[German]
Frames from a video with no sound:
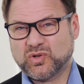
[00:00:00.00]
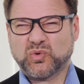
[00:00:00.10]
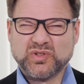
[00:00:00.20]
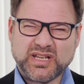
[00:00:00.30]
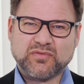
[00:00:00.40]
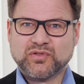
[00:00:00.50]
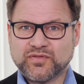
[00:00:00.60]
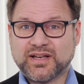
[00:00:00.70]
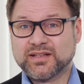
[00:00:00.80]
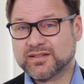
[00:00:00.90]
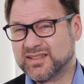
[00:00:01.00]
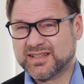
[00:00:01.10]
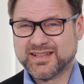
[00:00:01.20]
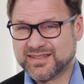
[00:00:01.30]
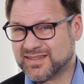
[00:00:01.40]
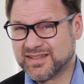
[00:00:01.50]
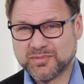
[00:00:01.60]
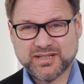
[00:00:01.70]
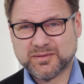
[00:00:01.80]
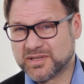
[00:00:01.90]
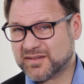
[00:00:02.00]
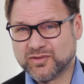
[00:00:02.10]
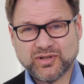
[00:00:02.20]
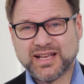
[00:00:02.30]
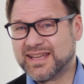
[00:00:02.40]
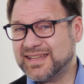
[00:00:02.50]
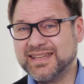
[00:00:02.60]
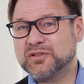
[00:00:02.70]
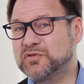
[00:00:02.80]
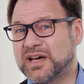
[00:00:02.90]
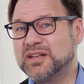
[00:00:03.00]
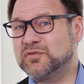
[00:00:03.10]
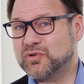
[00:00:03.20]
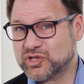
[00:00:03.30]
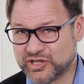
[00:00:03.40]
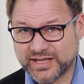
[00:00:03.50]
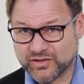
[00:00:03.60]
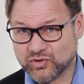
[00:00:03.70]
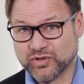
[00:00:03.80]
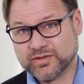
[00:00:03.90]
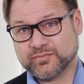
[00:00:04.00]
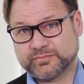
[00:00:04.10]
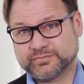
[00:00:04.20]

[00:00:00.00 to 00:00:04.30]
Grund dafür war, dass sich der Gesetzgeber damals noch keine Ehe für alle vorstellen konnte.